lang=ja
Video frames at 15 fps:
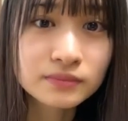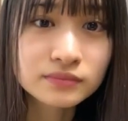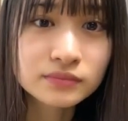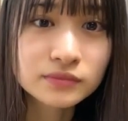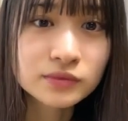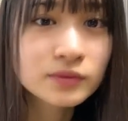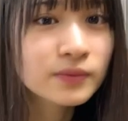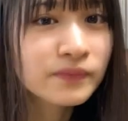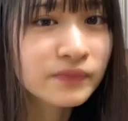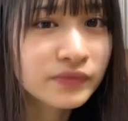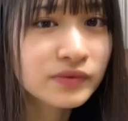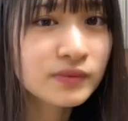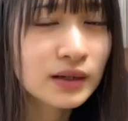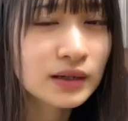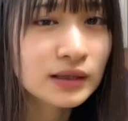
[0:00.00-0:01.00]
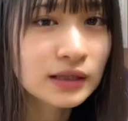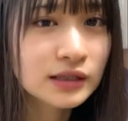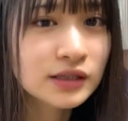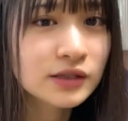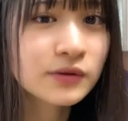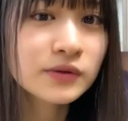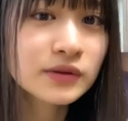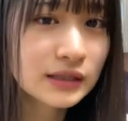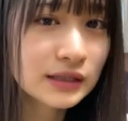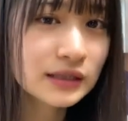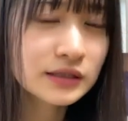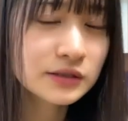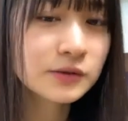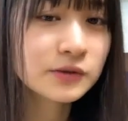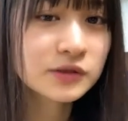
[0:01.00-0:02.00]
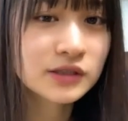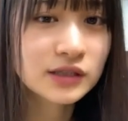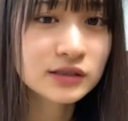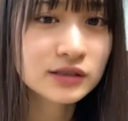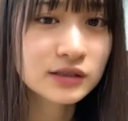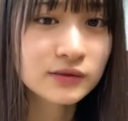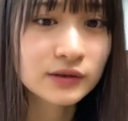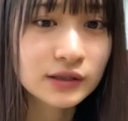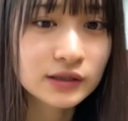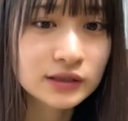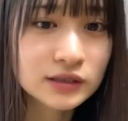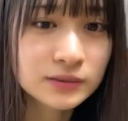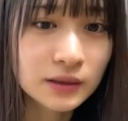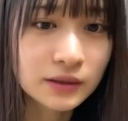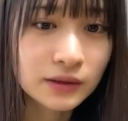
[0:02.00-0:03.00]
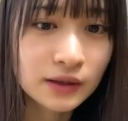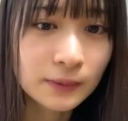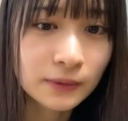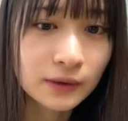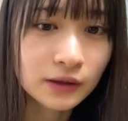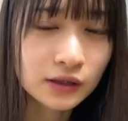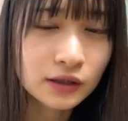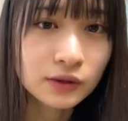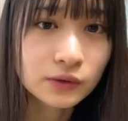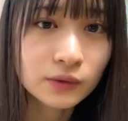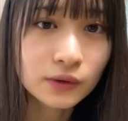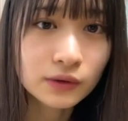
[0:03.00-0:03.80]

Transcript: うんまあね基本的な過ごしやすさはね一番はやっぱ秋なのか